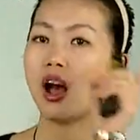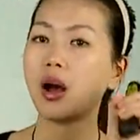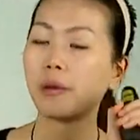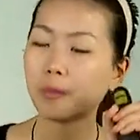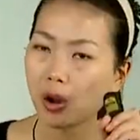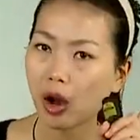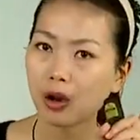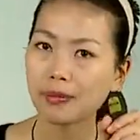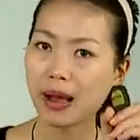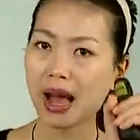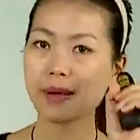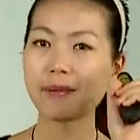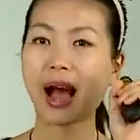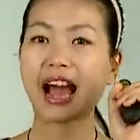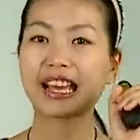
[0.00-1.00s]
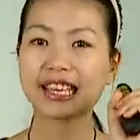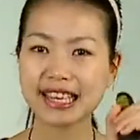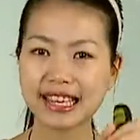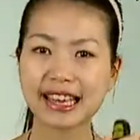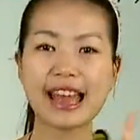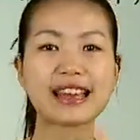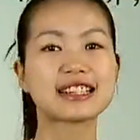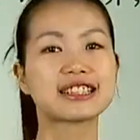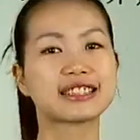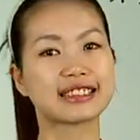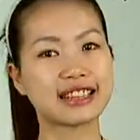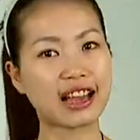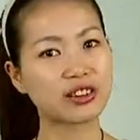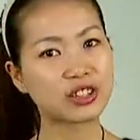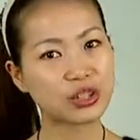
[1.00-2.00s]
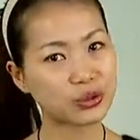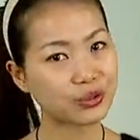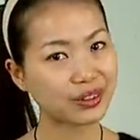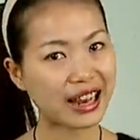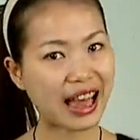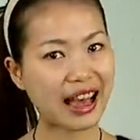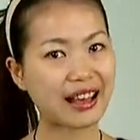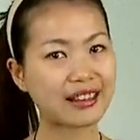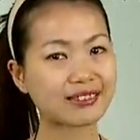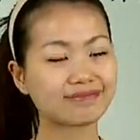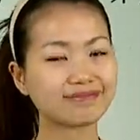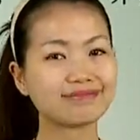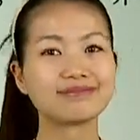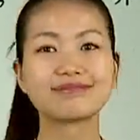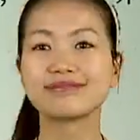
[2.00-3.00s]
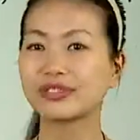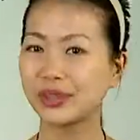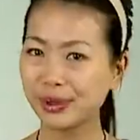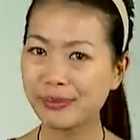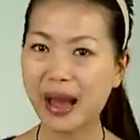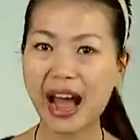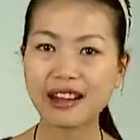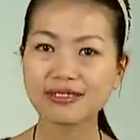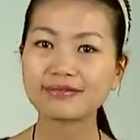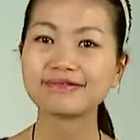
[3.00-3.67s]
猫妈妈一开始钓的鱼啦？嗯，对吧？